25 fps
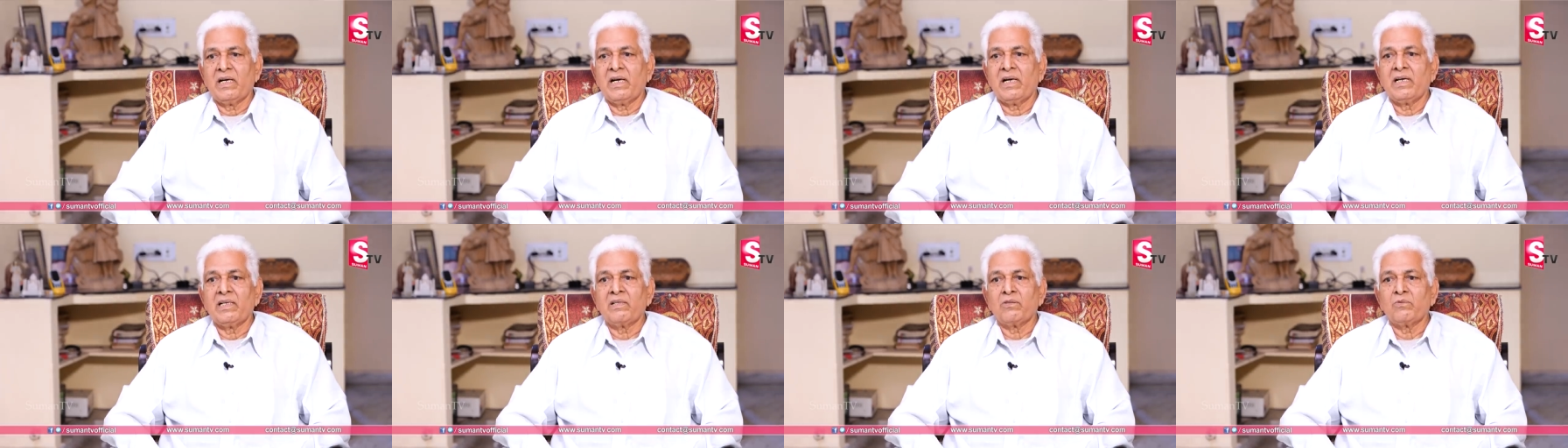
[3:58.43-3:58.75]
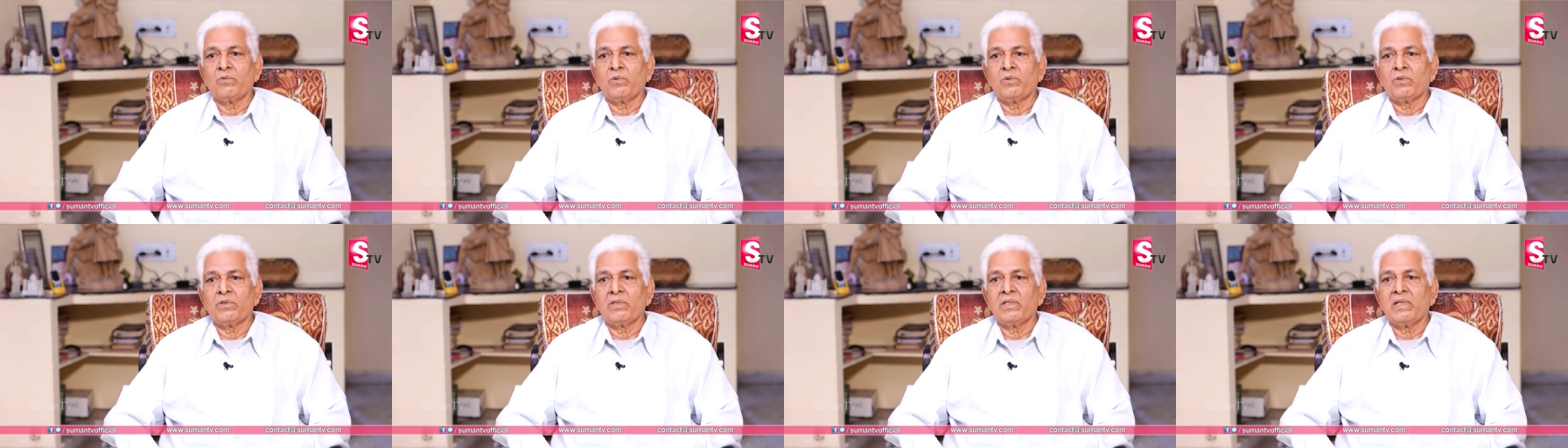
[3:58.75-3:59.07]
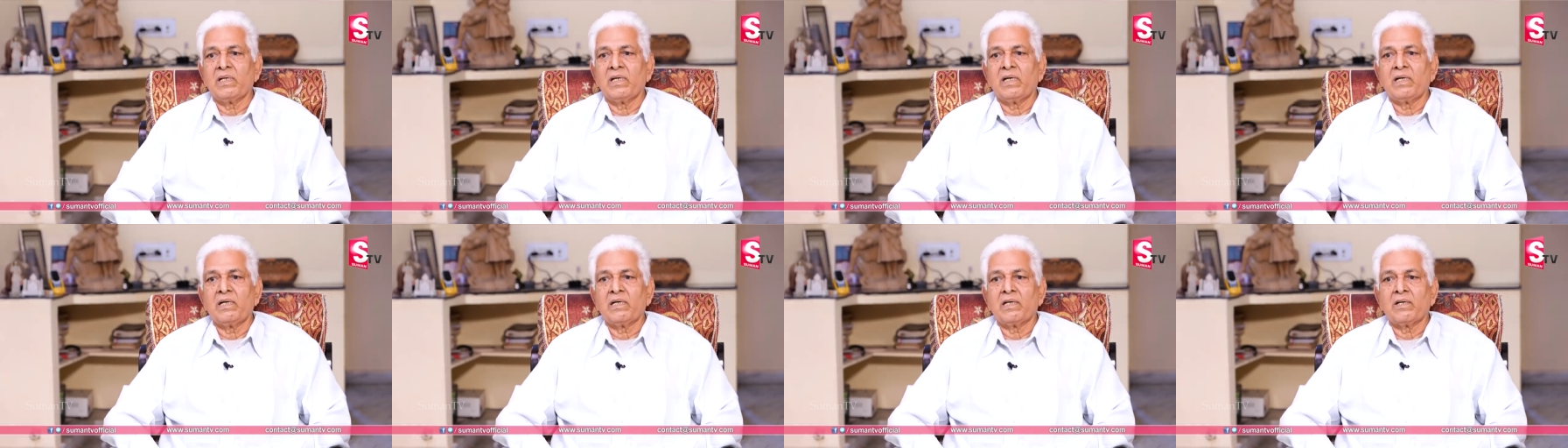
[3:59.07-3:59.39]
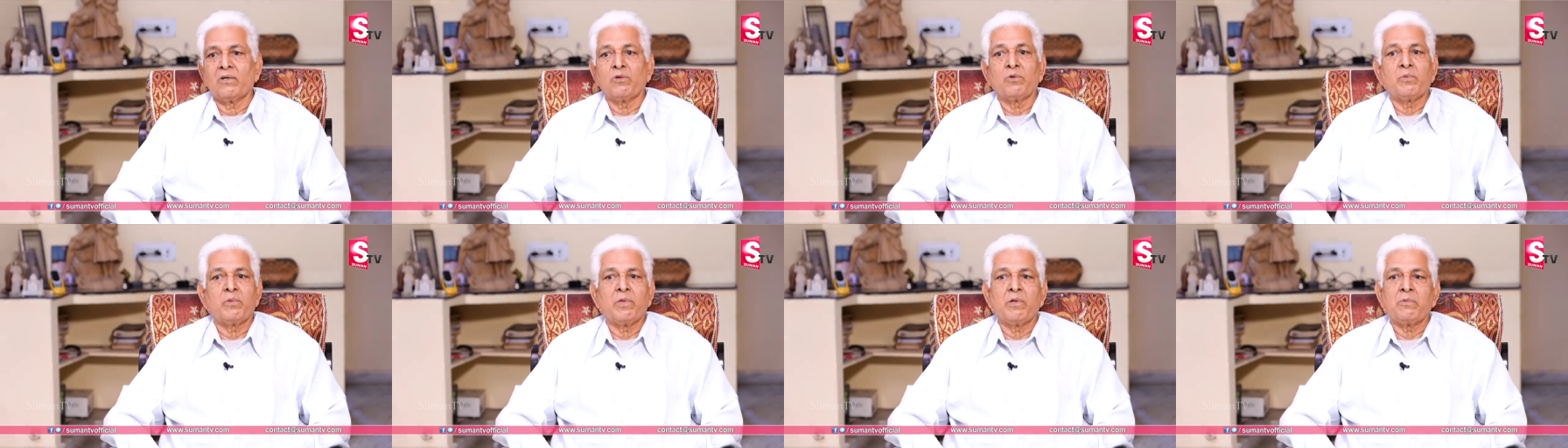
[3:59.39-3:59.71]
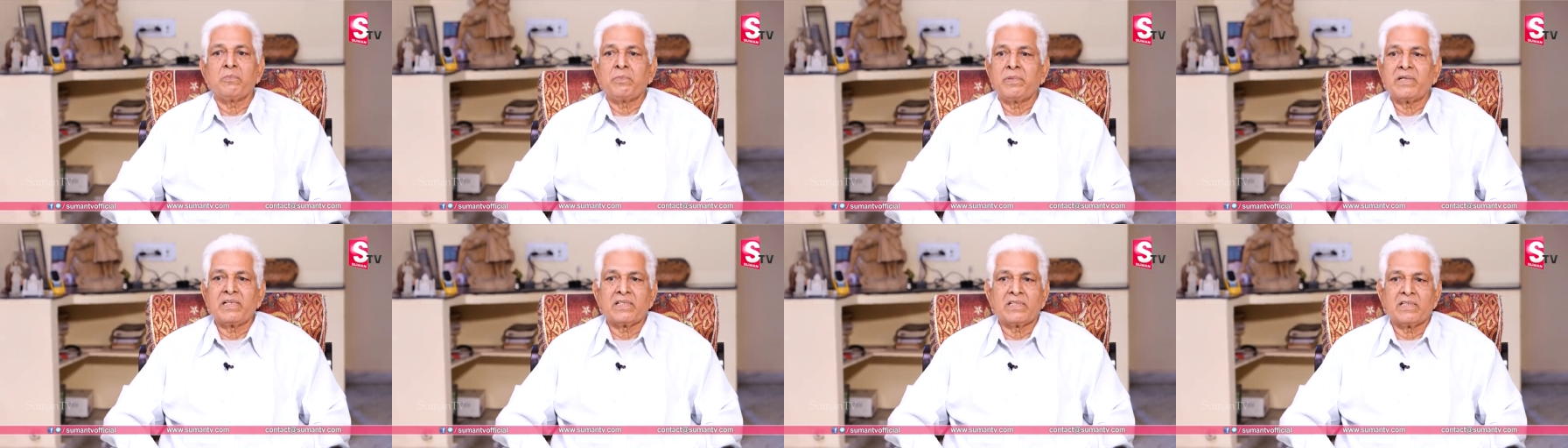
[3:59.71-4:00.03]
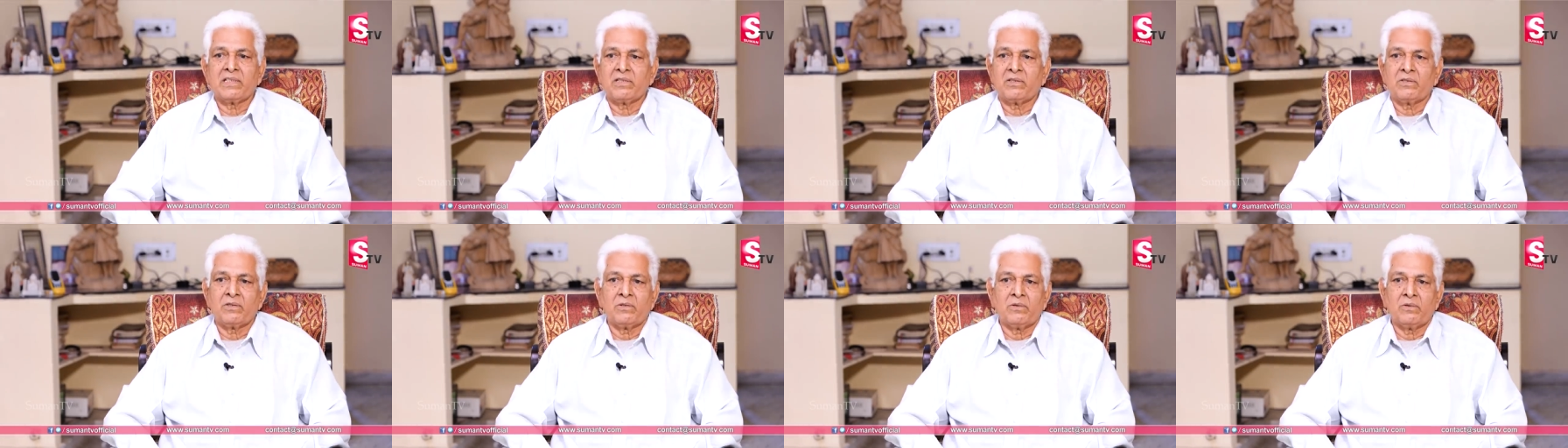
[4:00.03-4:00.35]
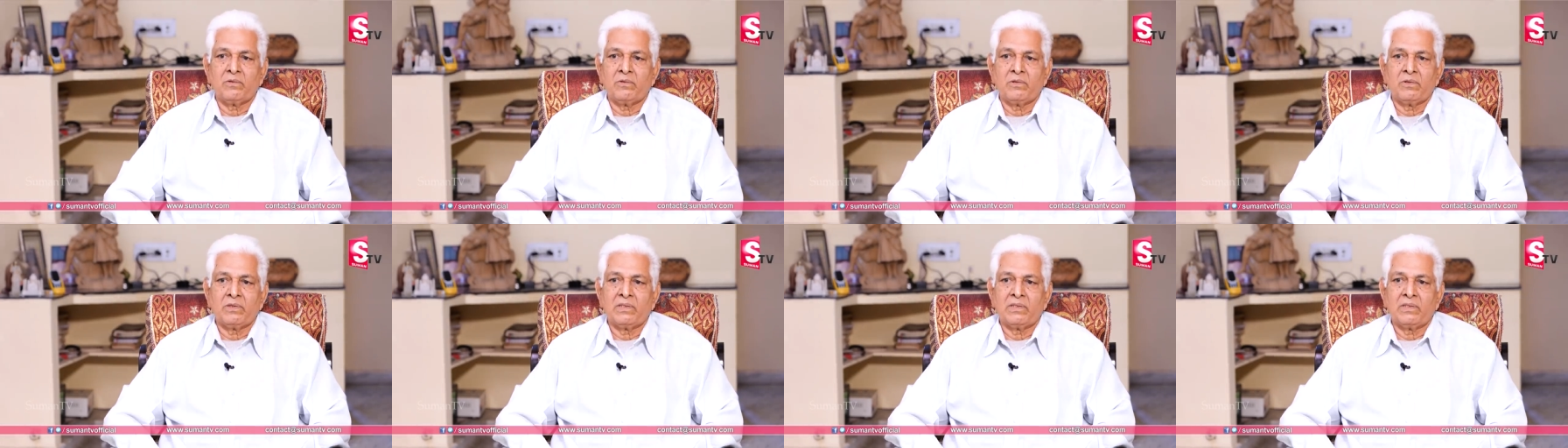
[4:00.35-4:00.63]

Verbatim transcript: ఆయన గుర్తుగా రఘుబాబు పరిషత్తు